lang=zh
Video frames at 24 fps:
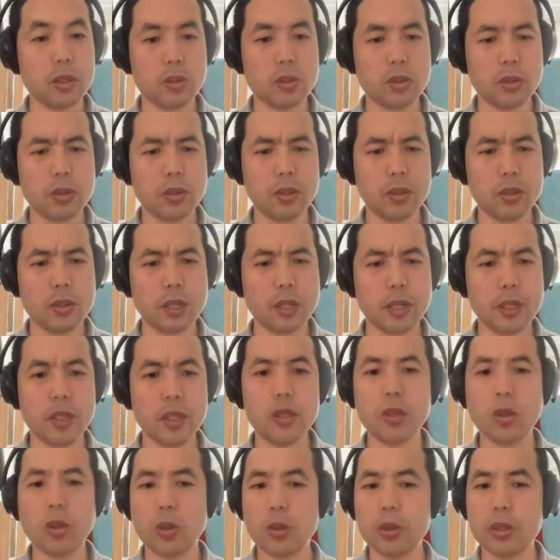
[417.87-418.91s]
就是肯
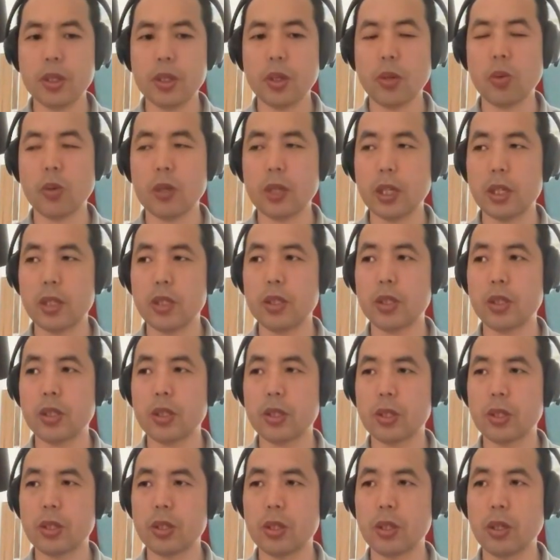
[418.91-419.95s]
定有一些国家是支
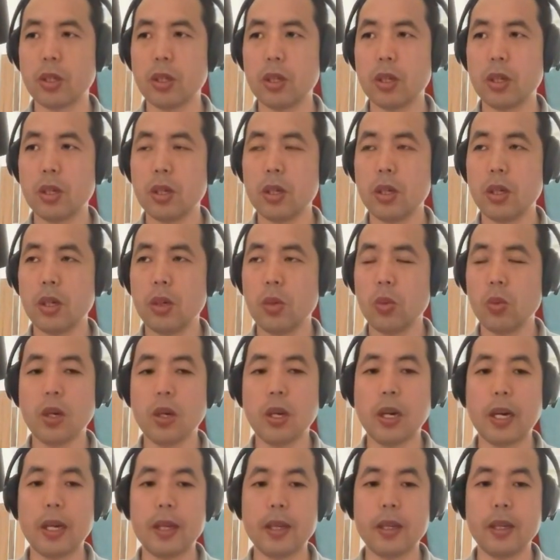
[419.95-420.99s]
持乌
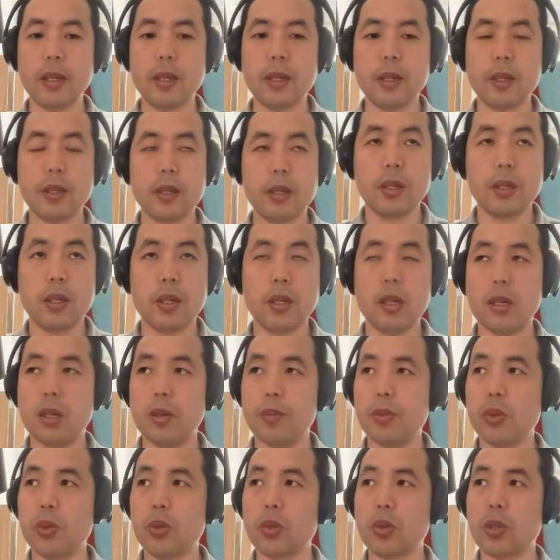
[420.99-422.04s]
克兰的，呃，
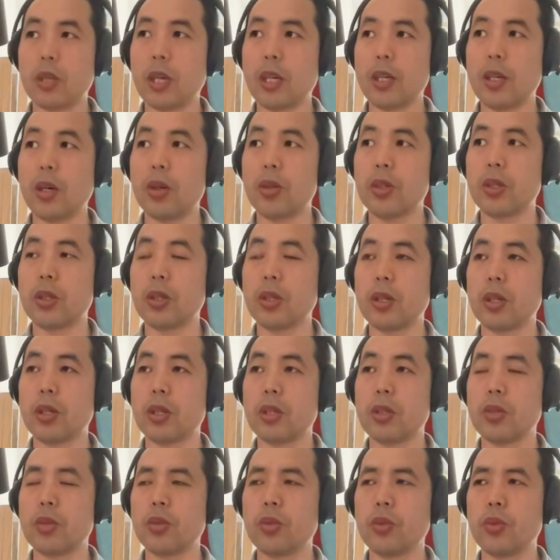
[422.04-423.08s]
比如说他邀请了
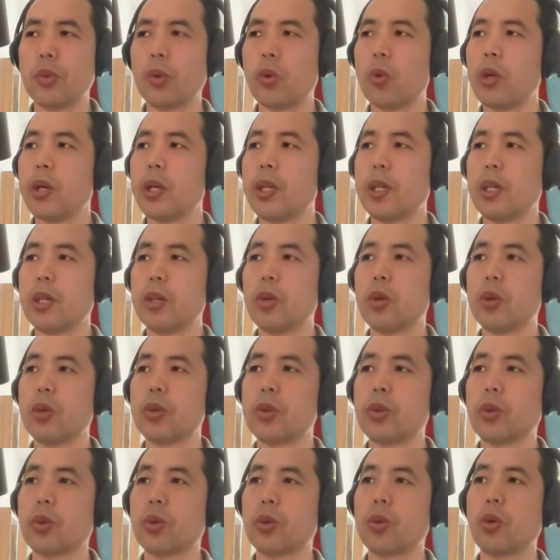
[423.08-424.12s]
与会的有
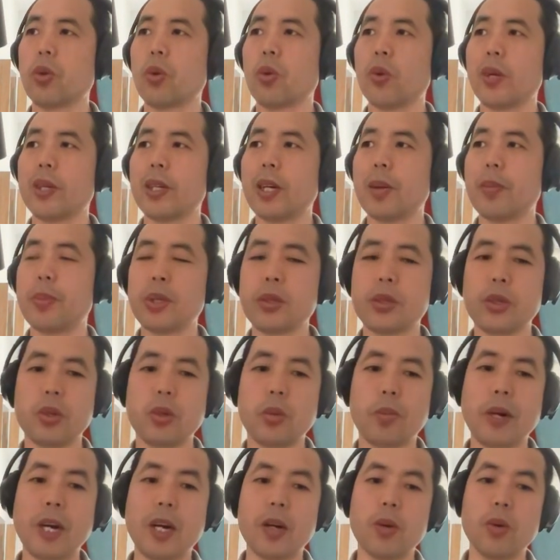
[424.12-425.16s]
九十多个国家，并且
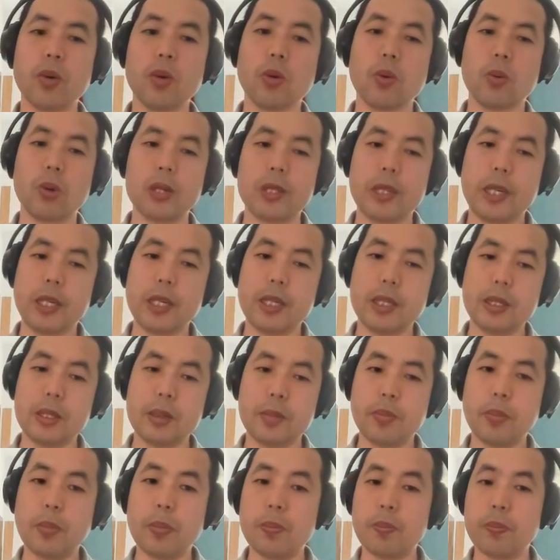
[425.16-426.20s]
有八十多个国家，
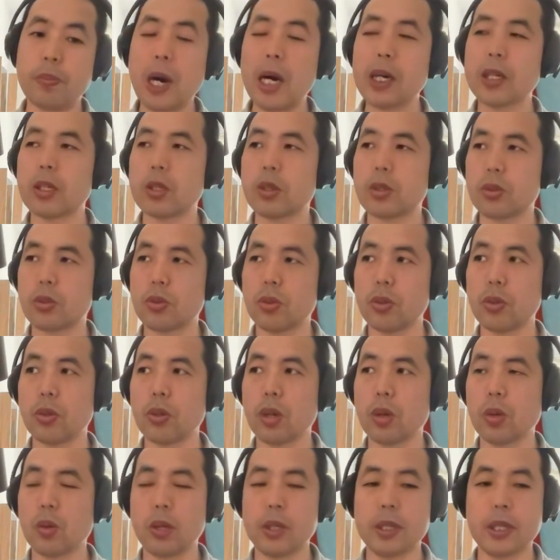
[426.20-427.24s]
八十左右
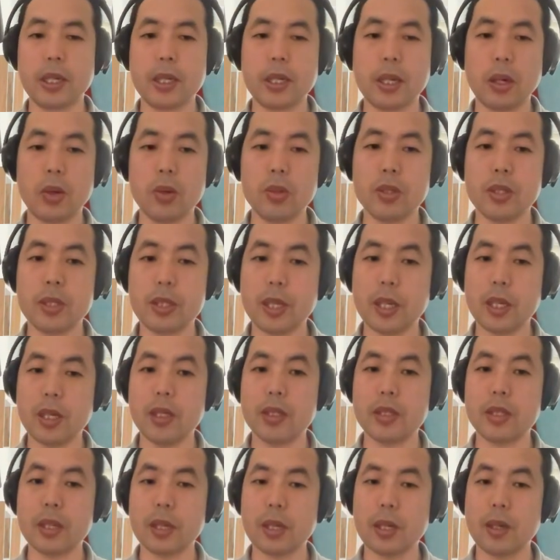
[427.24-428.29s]
个国家，然后签
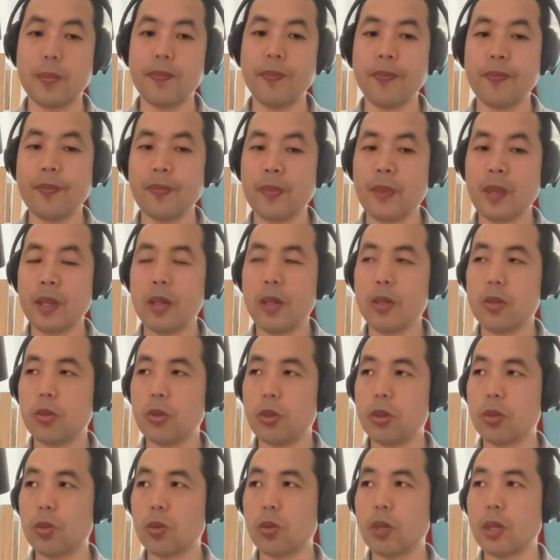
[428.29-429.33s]
了这个
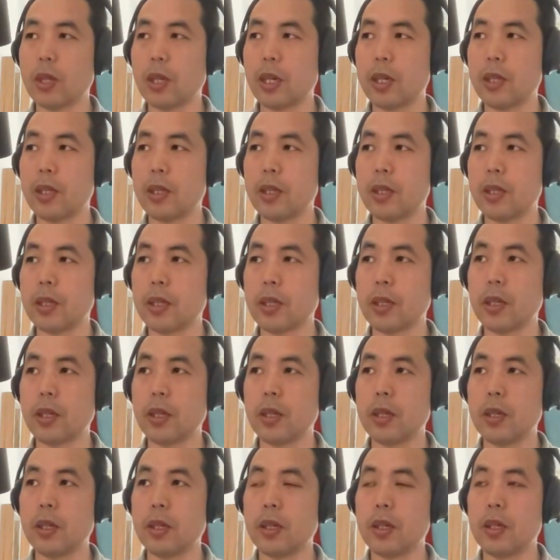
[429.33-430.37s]
最终呢，他的一
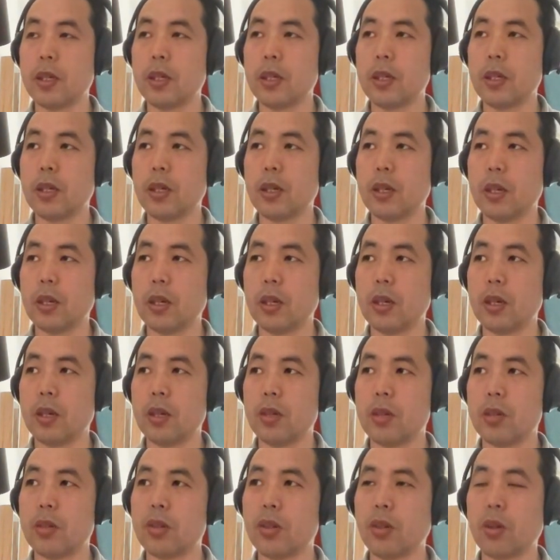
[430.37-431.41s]
个呃
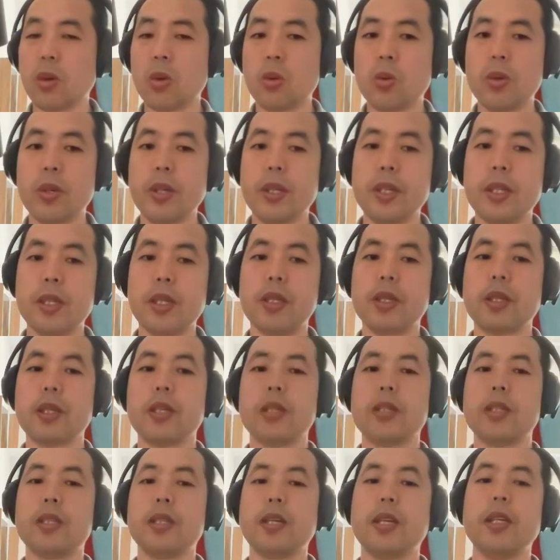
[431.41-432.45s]
这个会议的一
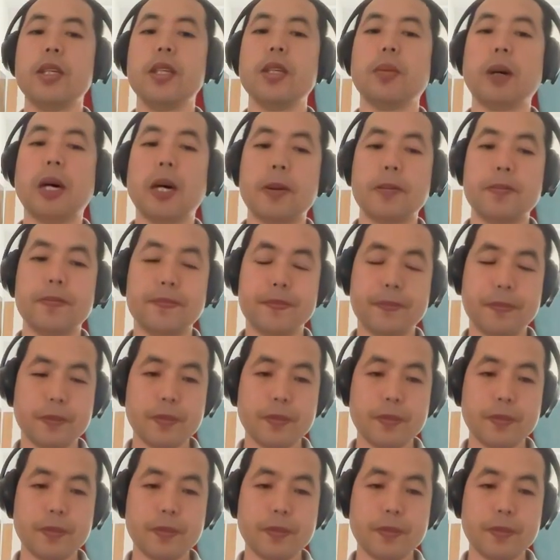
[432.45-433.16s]
个协议吧，